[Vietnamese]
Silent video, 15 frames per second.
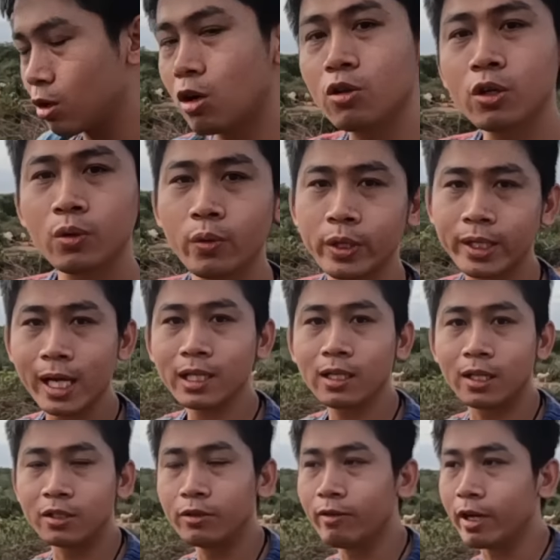có cái quy tắc
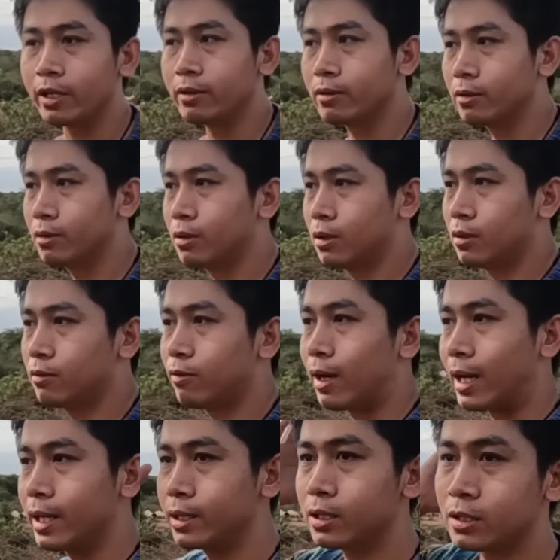là như vậy
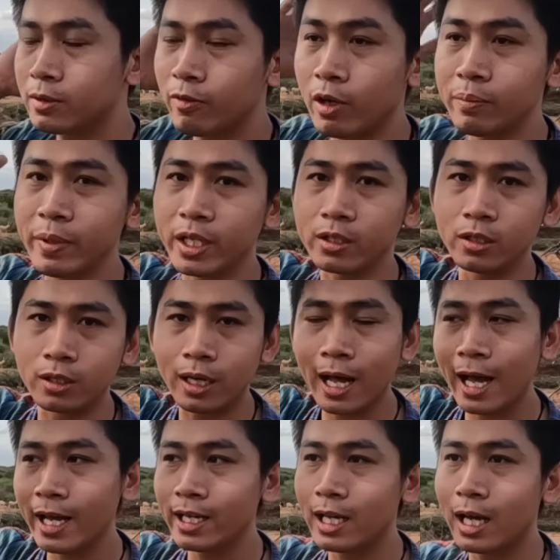phải phân biệt được
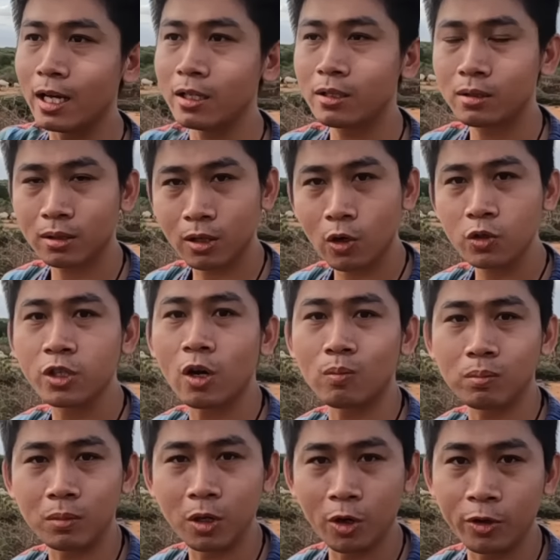ai là có
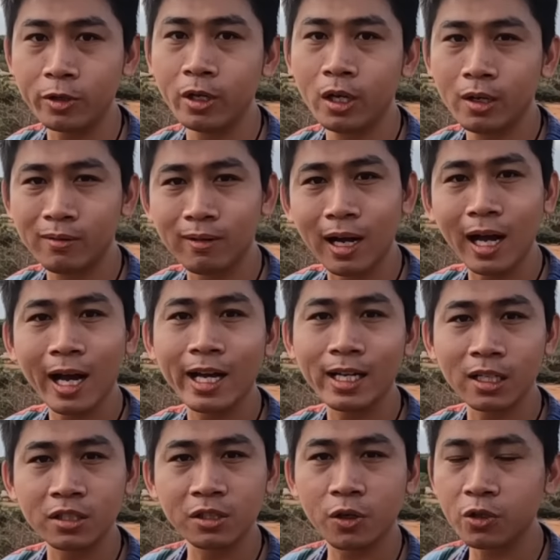chồng rồi và ai
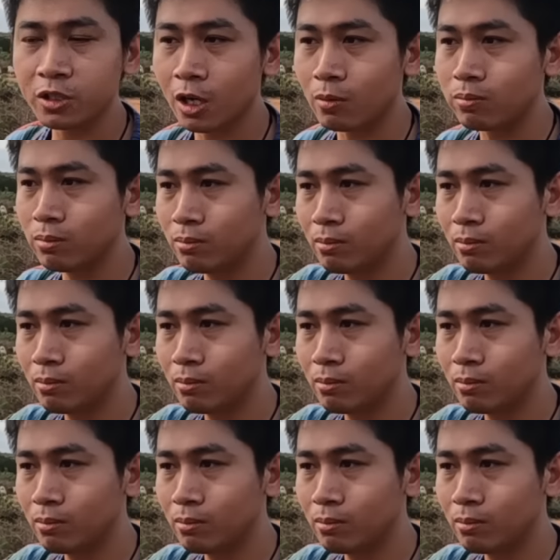là chưa có chồng